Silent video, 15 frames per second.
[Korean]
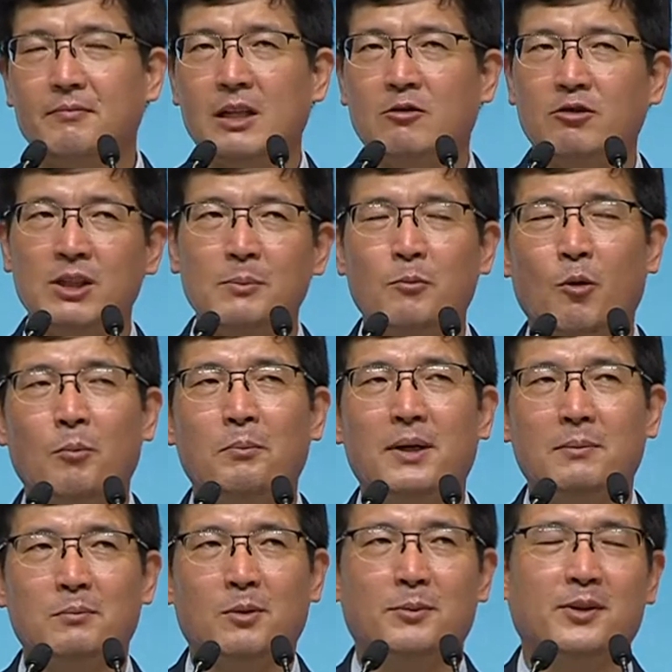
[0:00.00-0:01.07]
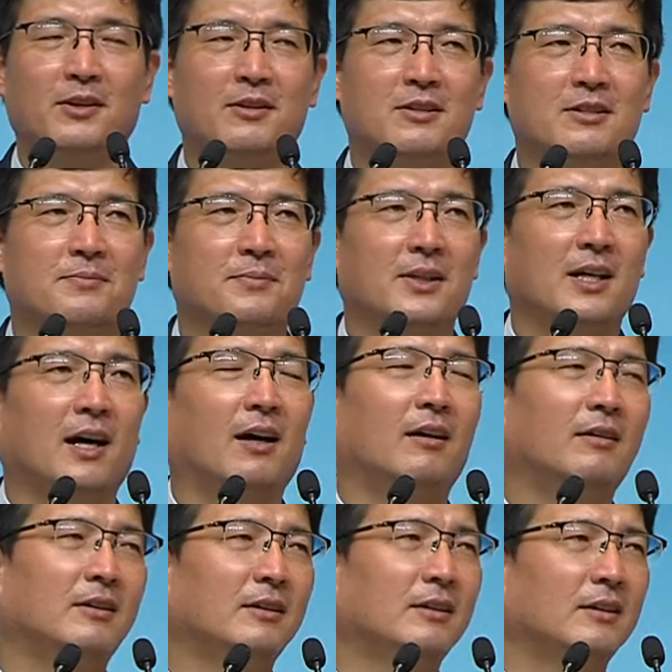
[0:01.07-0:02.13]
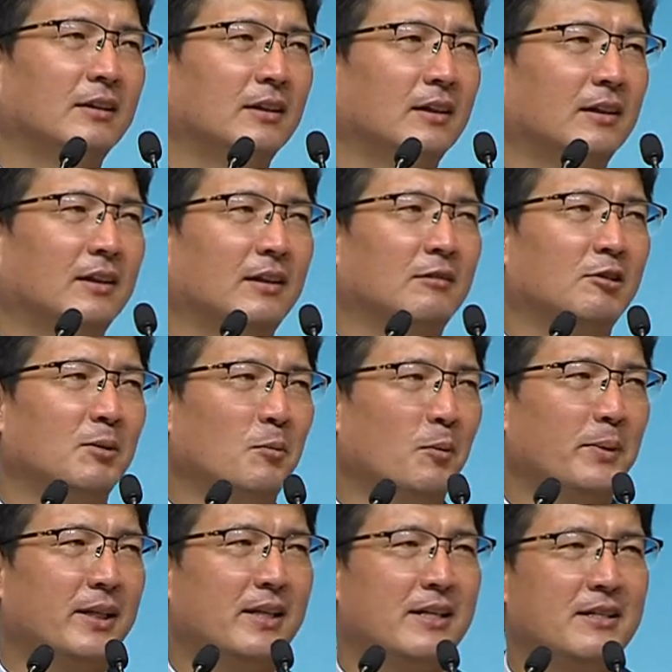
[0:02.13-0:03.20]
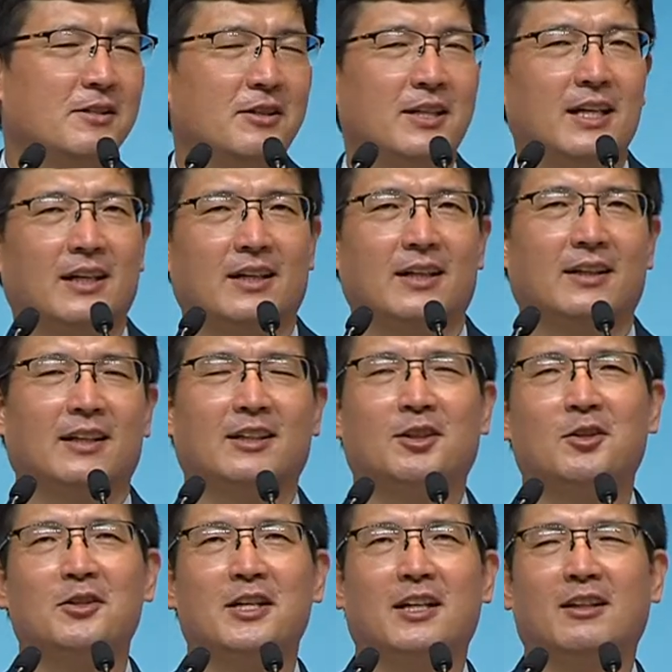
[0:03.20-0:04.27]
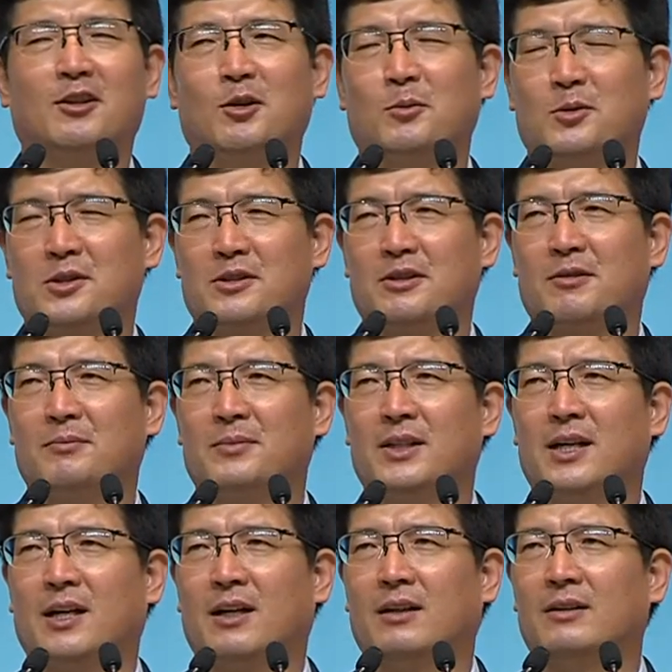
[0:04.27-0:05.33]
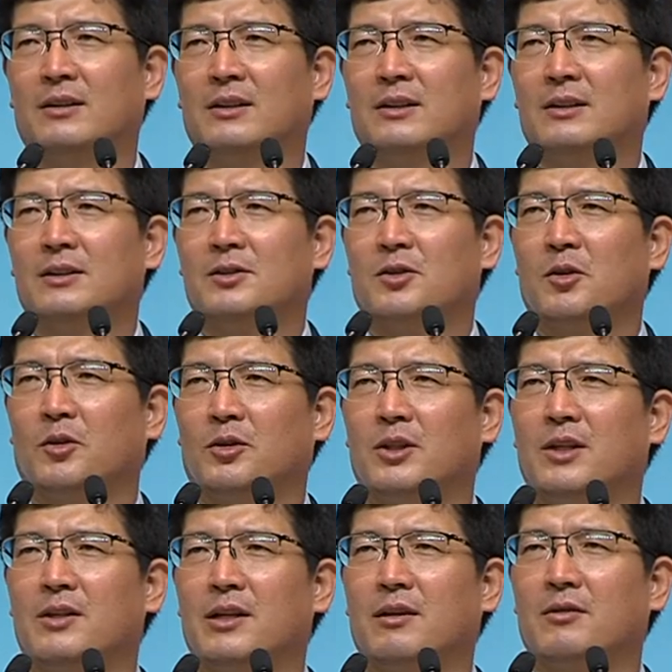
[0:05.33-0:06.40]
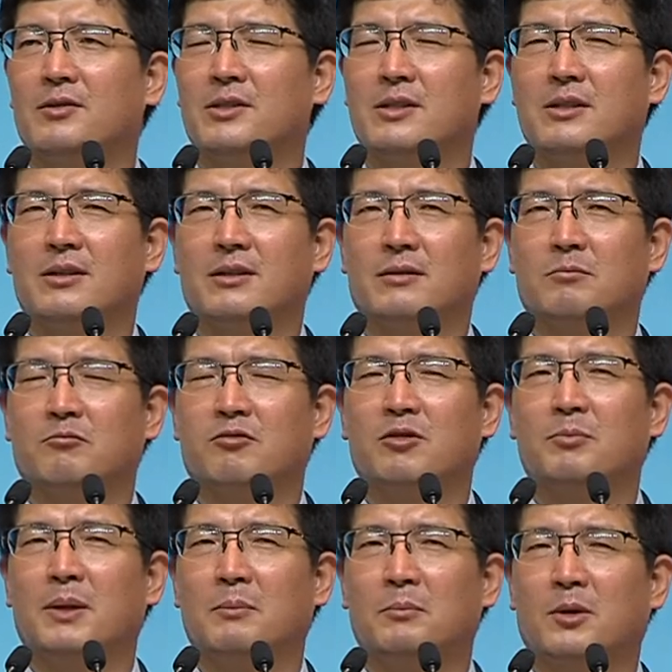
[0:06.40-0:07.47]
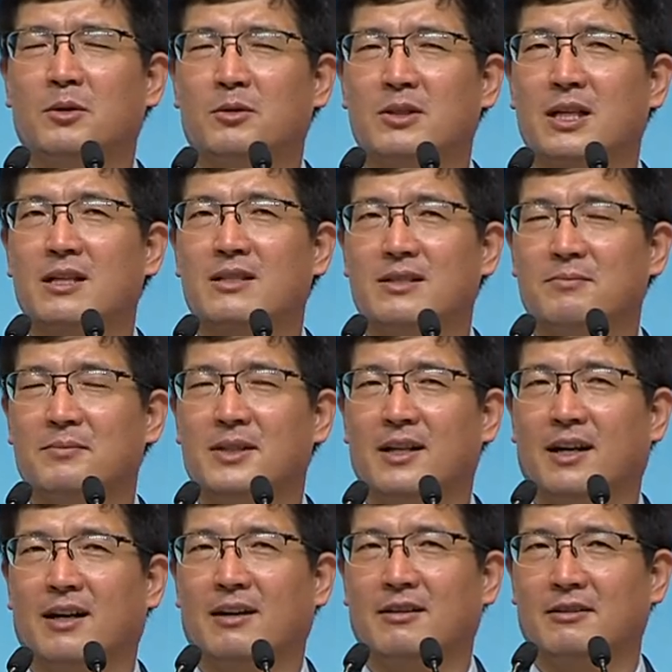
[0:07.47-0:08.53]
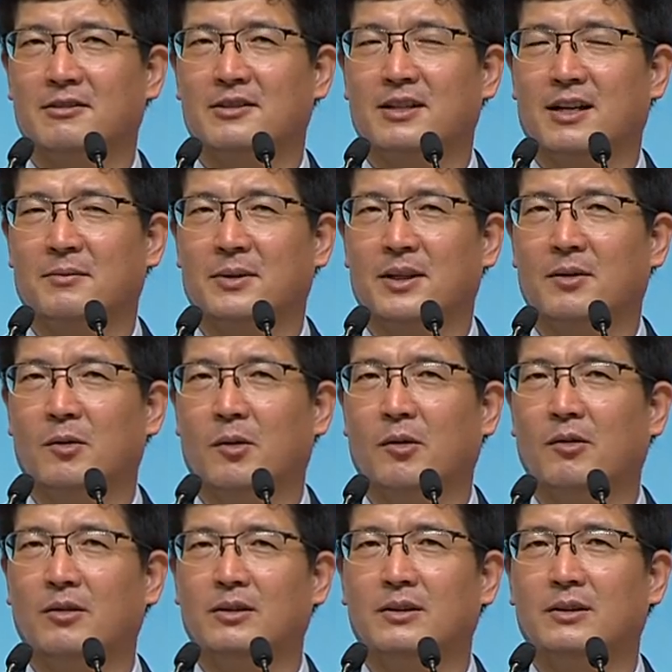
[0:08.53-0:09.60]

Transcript: 우리 몸만 보면 그렇습니다. 아, 우리 몸에 대해서 이야기할 때 그런 얘기를 들어보셨을 겁니다. 저는 어떻게 된 것이 물만 먹어도 살이 찝니다. 이런 사람이 있고